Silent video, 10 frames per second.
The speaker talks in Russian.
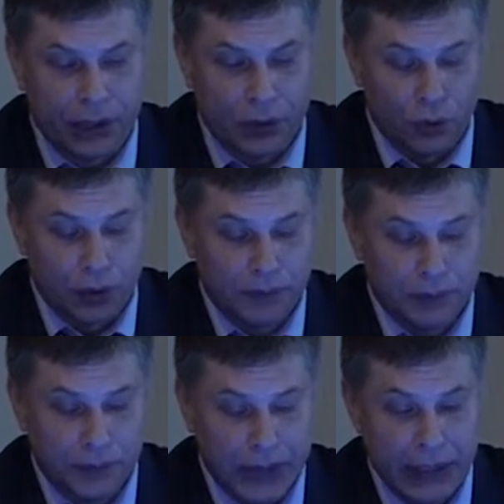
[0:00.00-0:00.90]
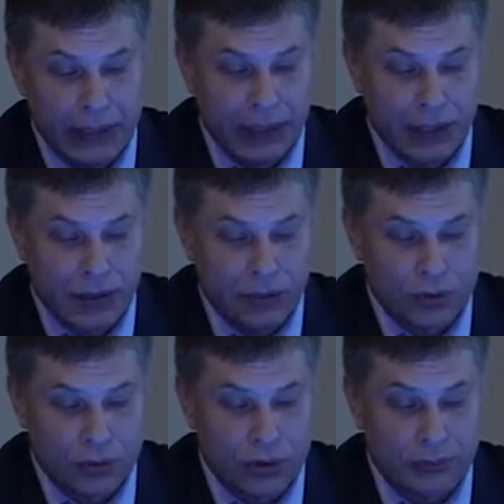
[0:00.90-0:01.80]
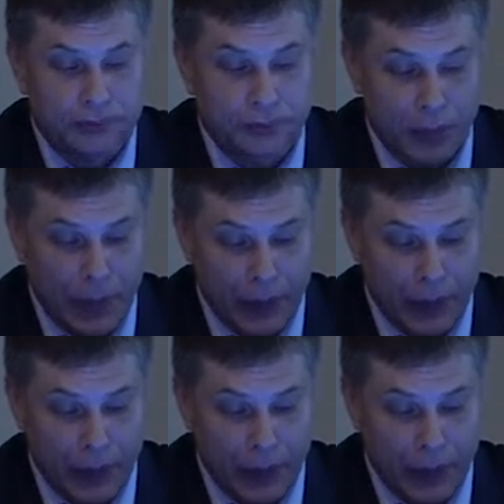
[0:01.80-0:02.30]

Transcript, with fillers: Далее легкого. Реконструкция